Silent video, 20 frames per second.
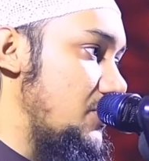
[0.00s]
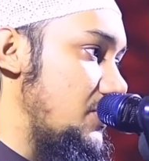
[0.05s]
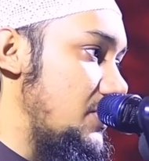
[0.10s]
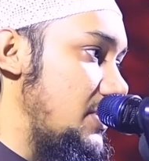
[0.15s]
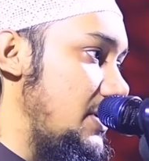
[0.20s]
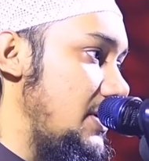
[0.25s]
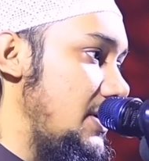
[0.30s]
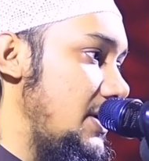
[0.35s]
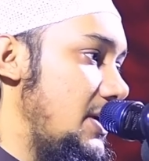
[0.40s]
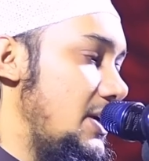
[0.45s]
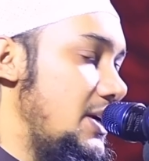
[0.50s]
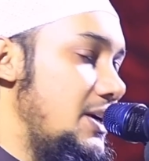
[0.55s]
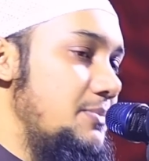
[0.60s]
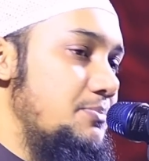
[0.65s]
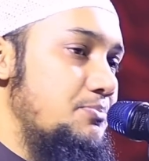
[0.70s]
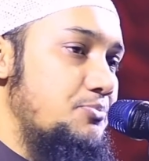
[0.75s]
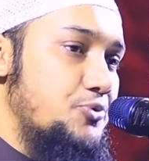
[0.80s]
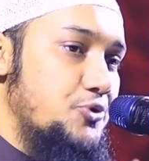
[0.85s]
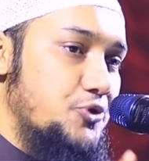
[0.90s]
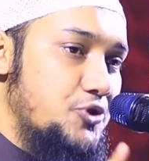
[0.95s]
মধ্যে
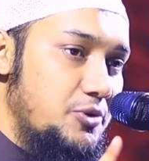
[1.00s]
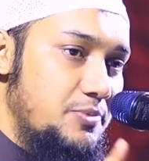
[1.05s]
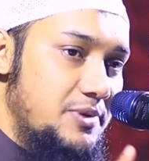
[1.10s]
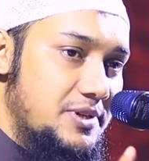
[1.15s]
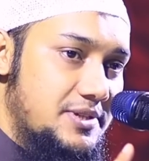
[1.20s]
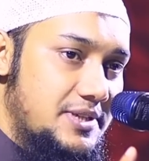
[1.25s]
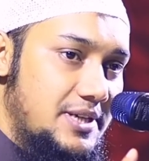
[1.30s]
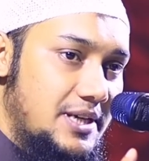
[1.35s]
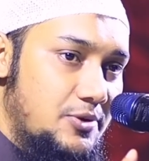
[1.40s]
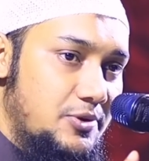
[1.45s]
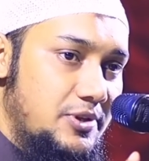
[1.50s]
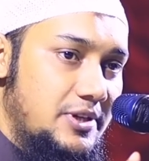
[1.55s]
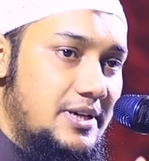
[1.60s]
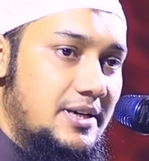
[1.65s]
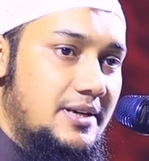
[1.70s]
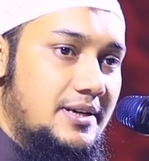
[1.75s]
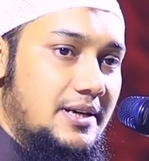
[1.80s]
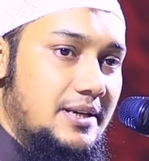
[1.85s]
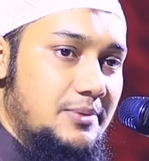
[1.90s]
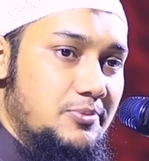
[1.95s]
প্রথম স্থান
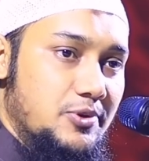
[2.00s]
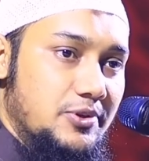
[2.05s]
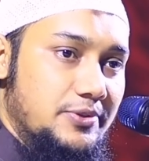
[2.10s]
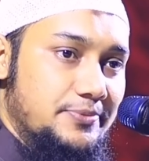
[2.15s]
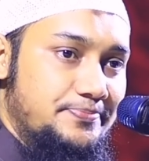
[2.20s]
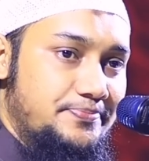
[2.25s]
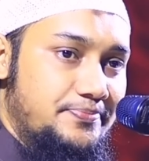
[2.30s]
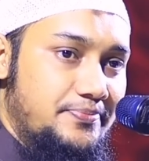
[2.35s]
অধিকারকারী বই